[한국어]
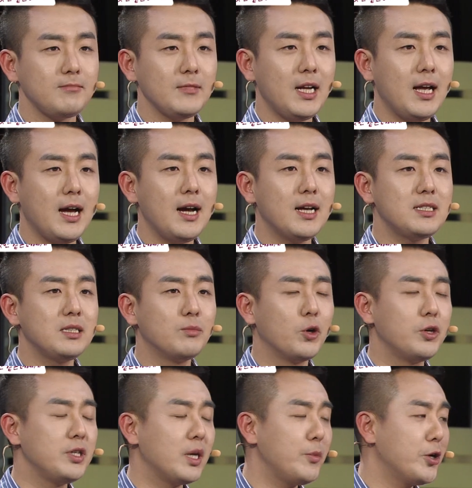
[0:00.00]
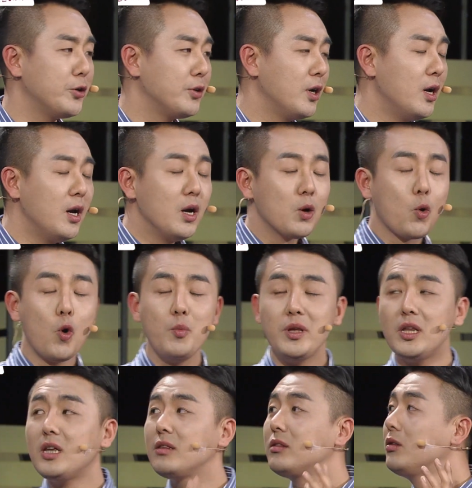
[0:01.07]
한 가지는 뭐였냐면
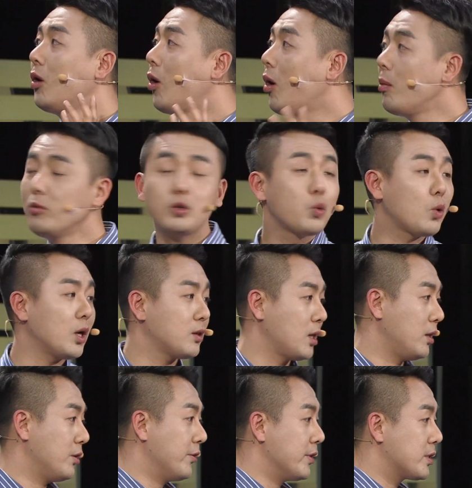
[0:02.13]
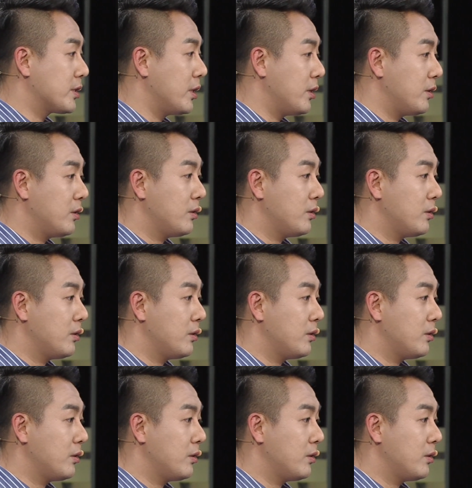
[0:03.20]
고민이 너무 똑같다는 거였어요.